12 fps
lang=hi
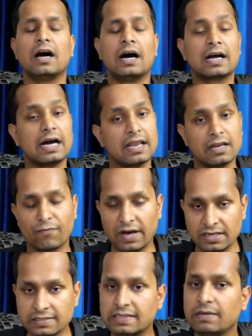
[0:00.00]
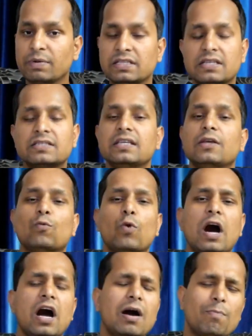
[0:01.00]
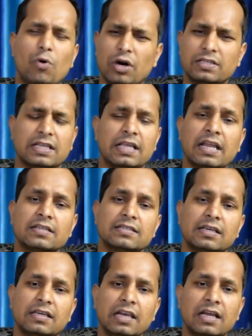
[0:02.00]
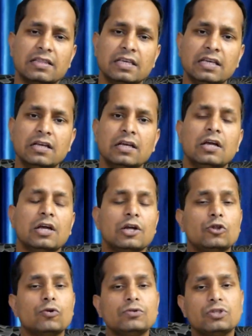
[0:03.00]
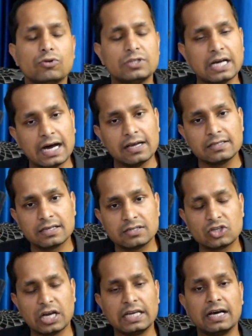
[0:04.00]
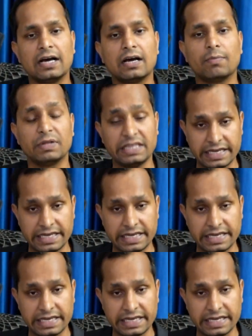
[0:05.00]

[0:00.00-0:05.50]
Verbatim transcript: कारण बारिश की वजह से वहाँ बहुत ज़्यादा अनाज की किल्लत थी तो जो जहाज चाइना बताया